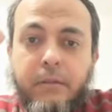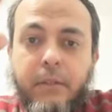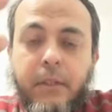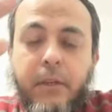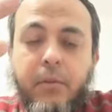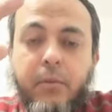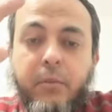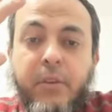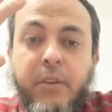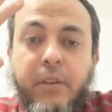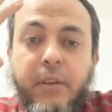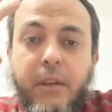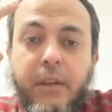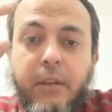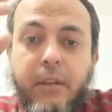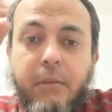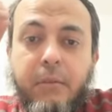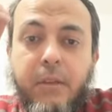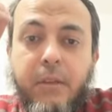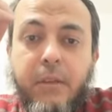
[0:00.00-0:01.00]
كانوا بي
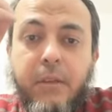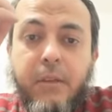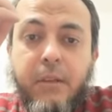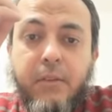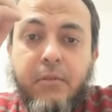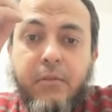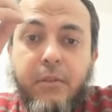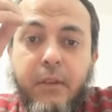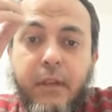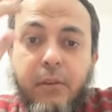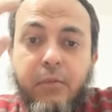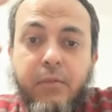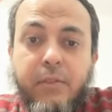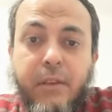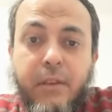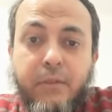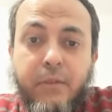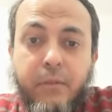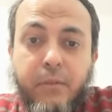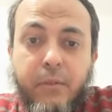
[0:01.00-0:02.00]
يعني بي كانوا
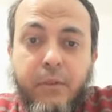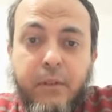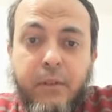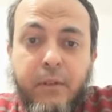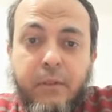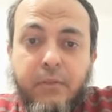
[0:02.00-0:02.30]
يسافرون